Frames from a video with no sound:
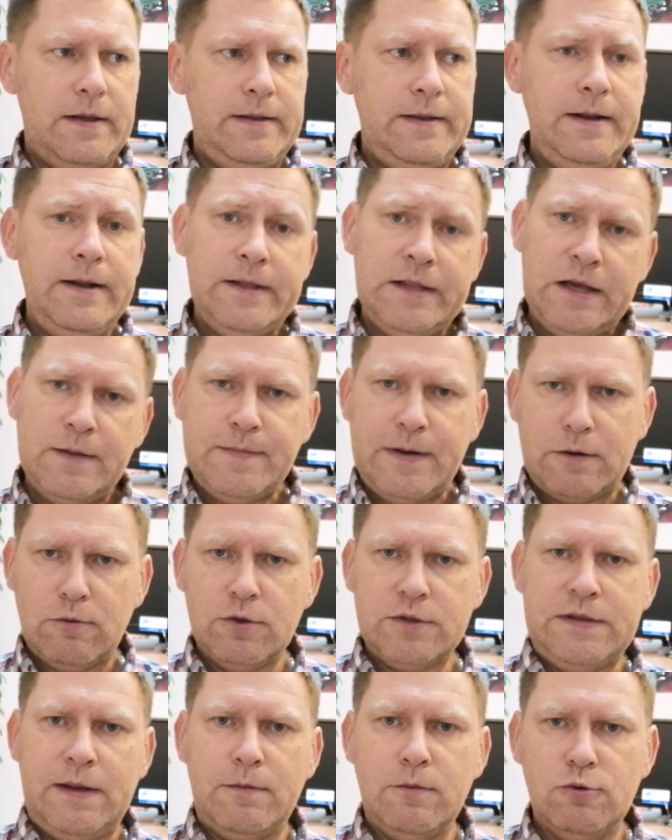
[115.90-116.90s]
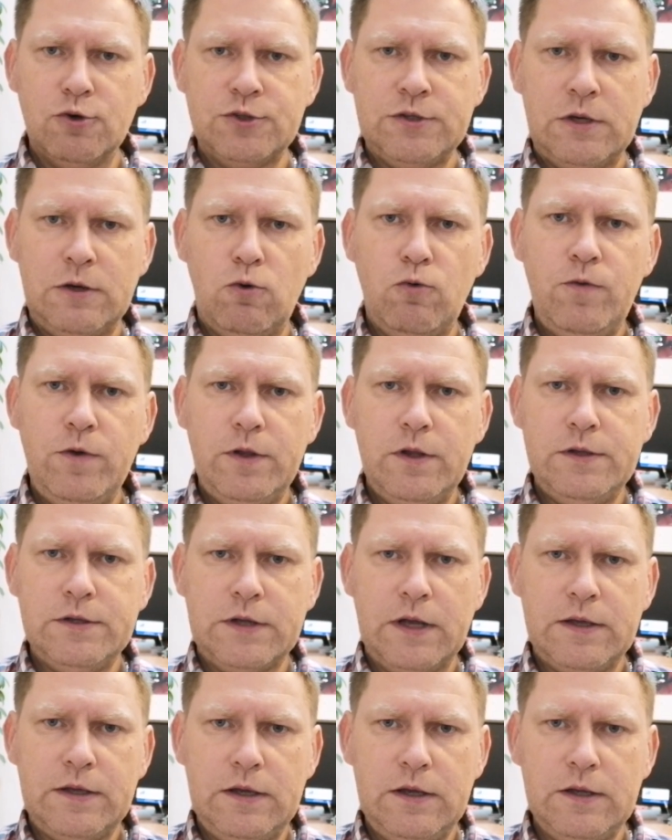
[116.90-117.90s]
Или наоборот, нам нужно увидеть
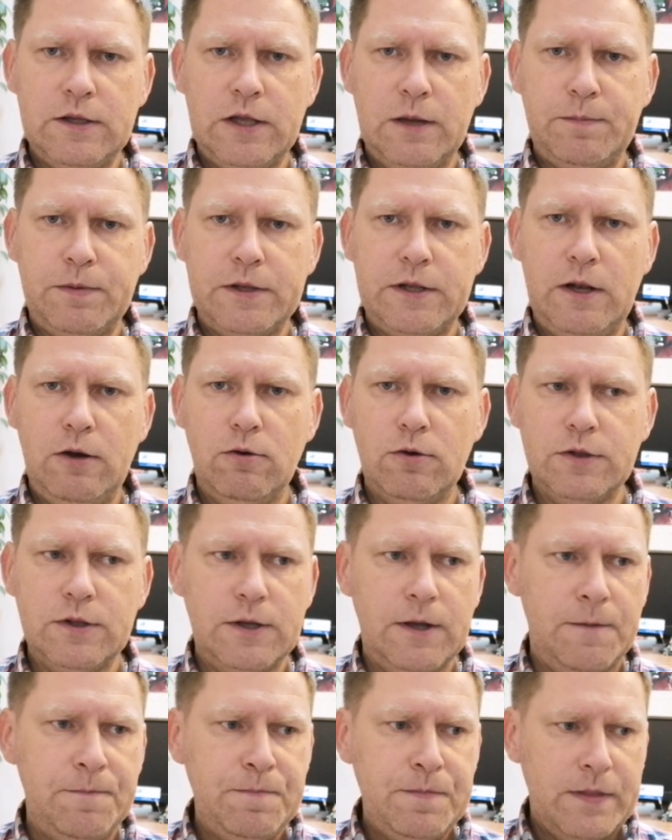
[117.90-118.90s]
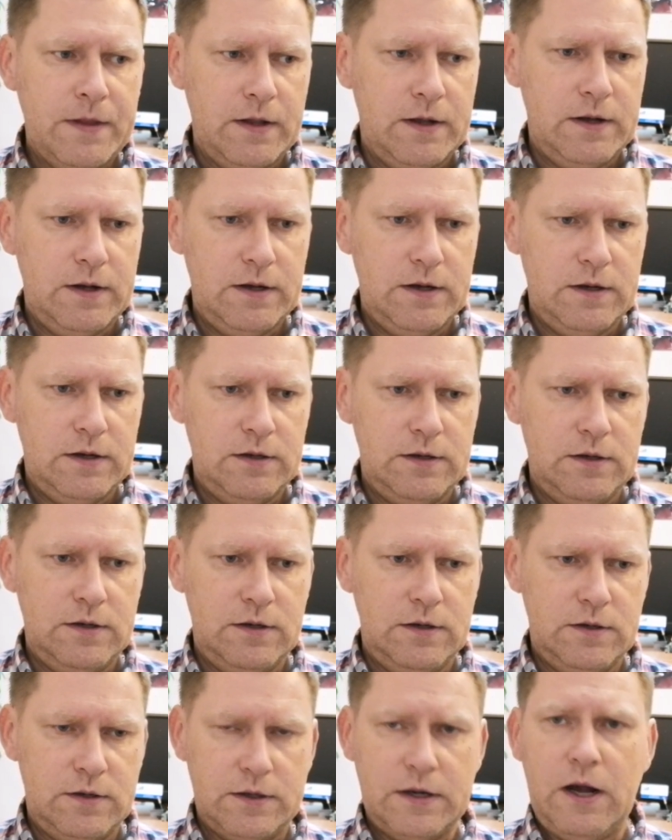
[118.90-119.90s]
какие-то определенные э,
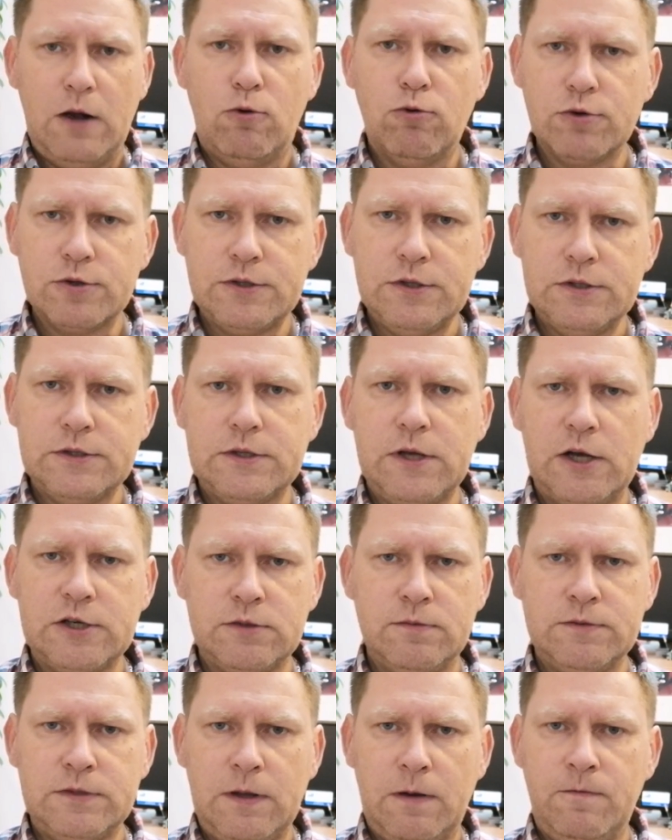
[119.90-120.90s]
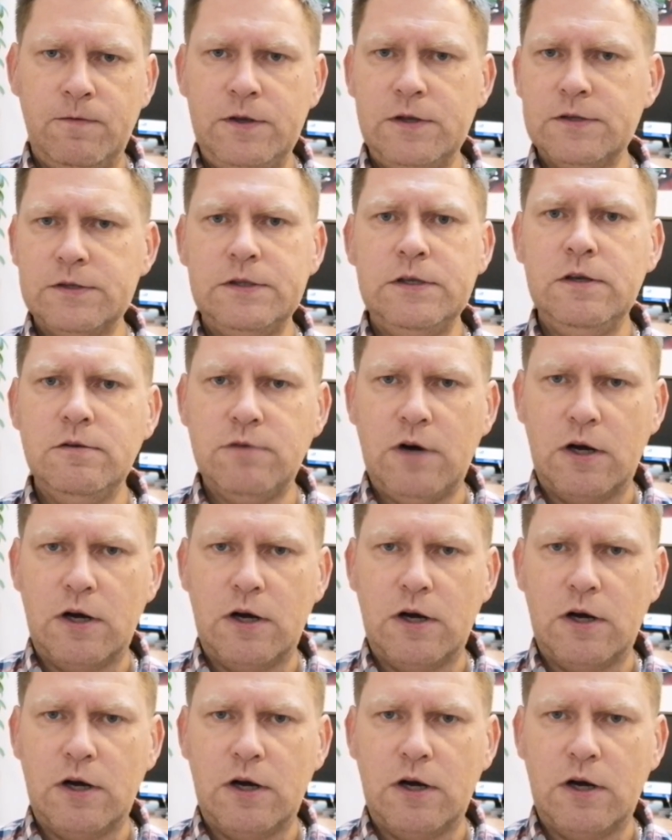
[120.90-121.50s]
э, ракурсы, скажем, там, въездные